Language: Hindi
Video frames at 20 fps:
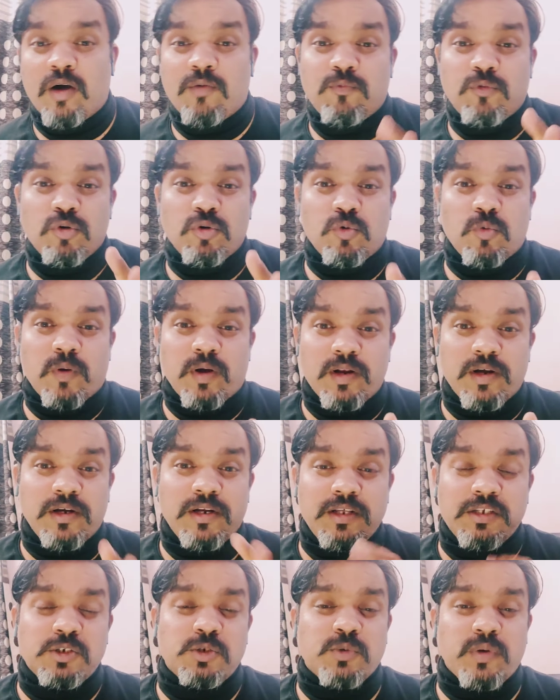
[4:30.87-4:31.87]
अब वो
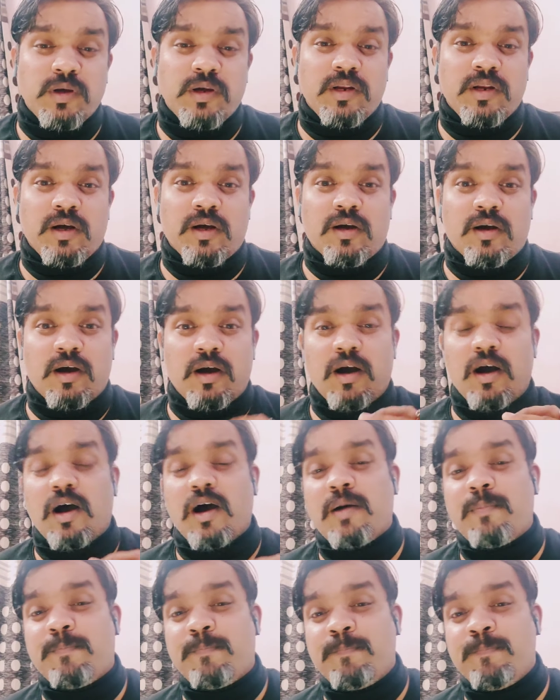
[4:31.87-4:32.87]
क्वालिटी जो है ना
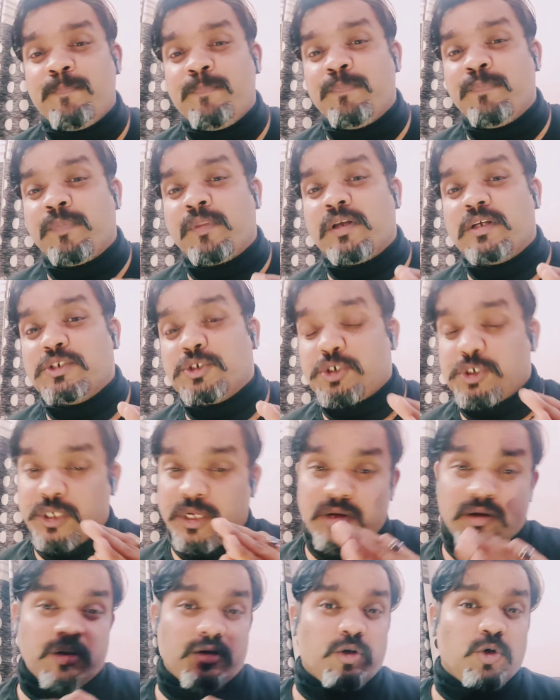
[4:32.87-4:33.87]
आप
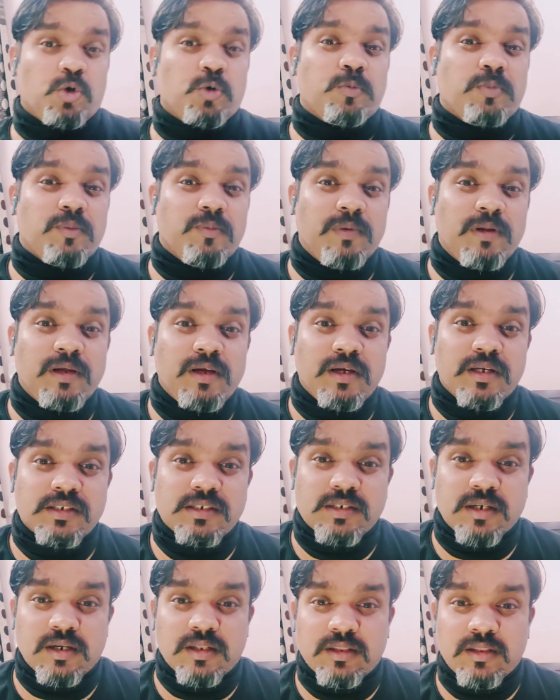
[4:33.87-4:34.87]
शेयर करो पब्लिक के
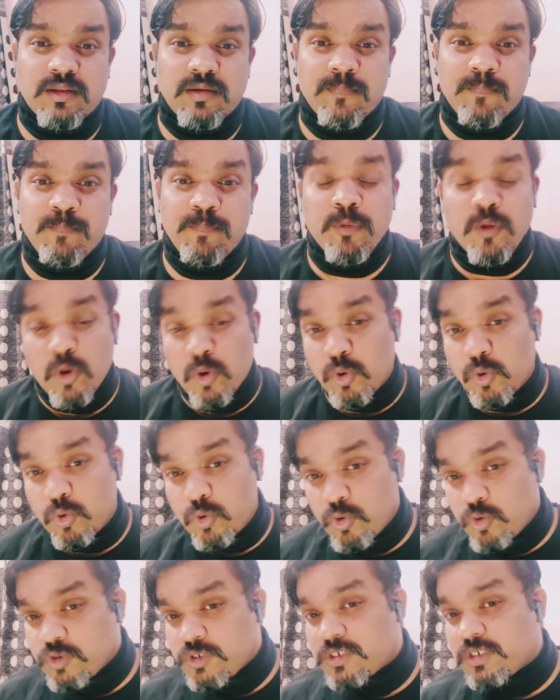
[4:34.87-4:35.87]
साथ
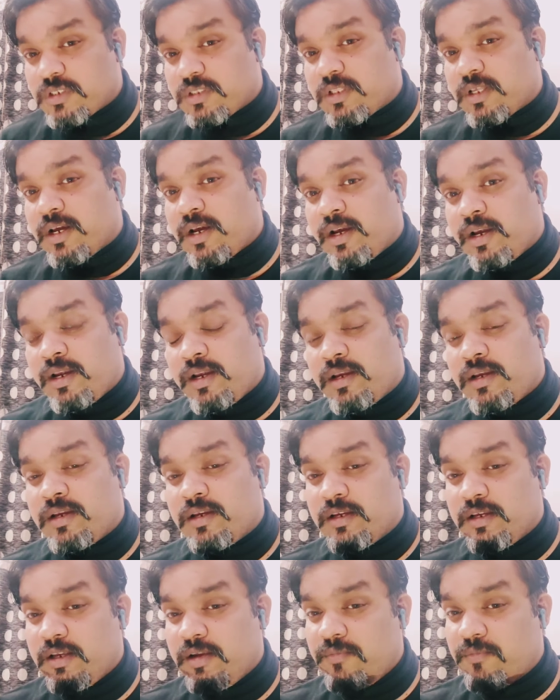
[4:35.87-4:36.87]
हो सकता है
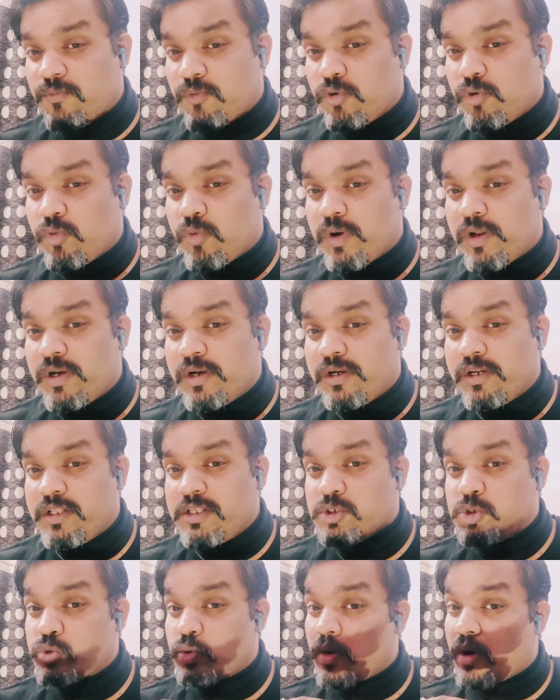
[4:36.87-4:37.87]
कि वो
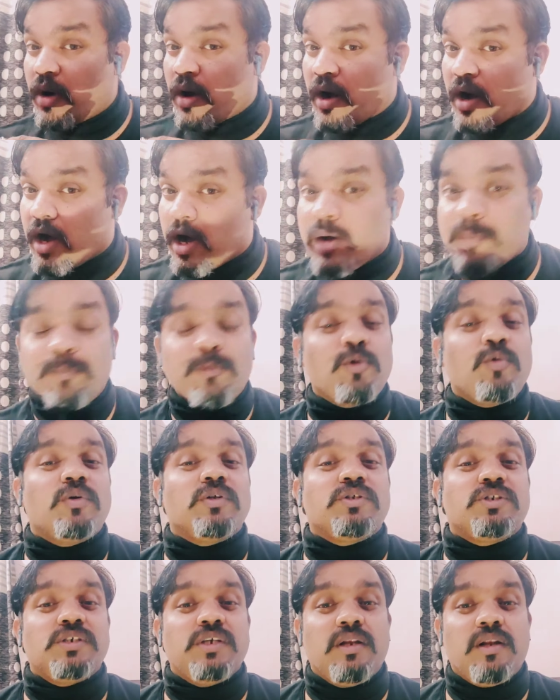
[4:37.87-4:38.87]
क्वालिटी जो आपको
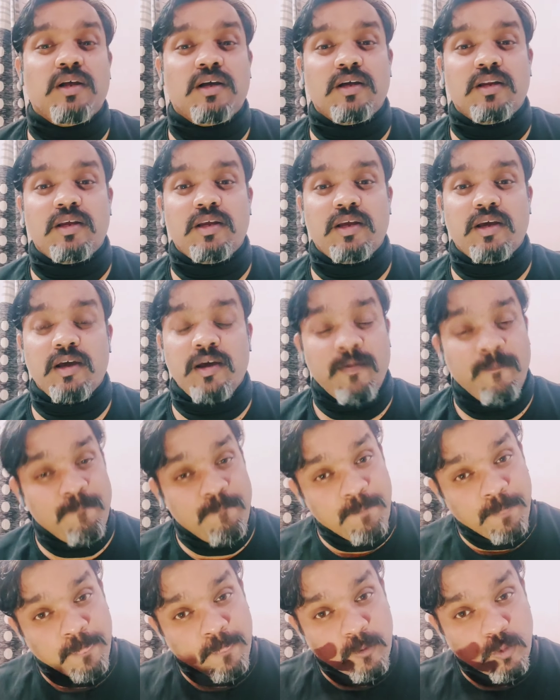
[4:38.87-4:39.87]
अच्छी लग रही है
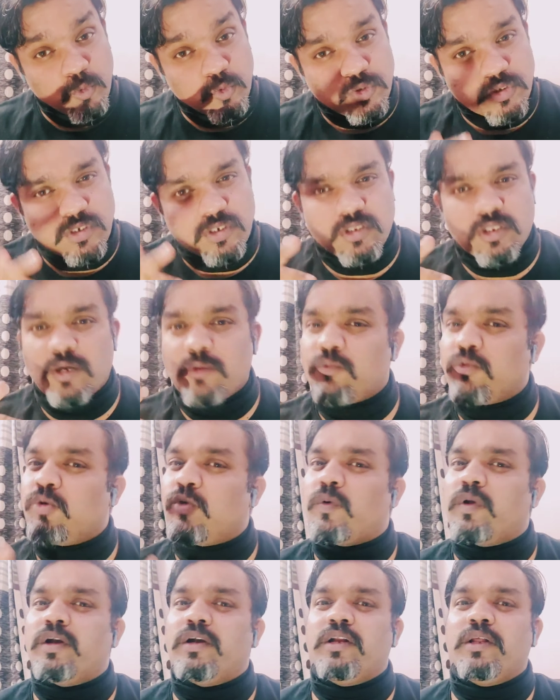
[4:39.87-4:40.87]
हो सकता है वो
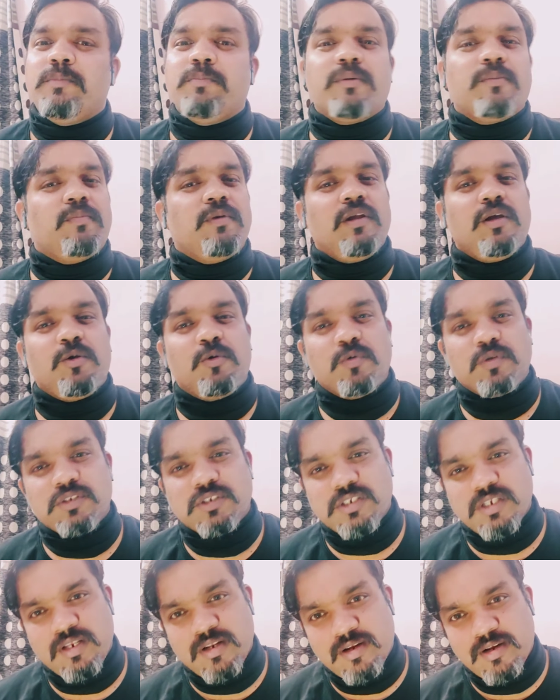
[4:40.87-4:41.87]
क्वालिटी पब्लिक को
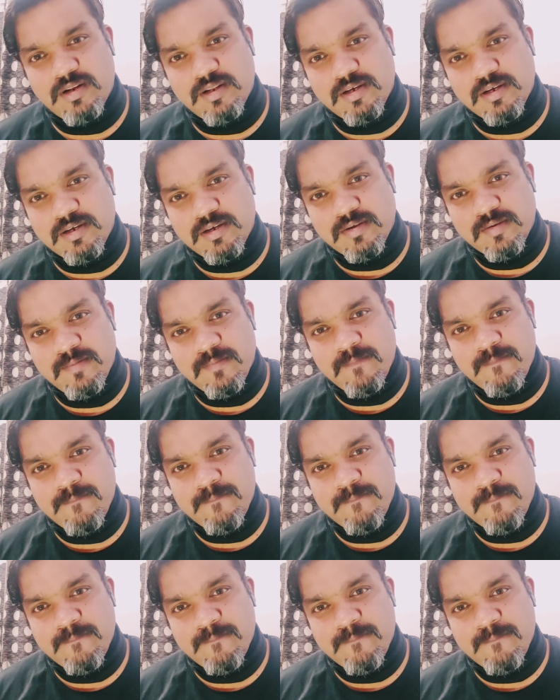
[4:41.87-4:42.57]
अच्छी ना लगे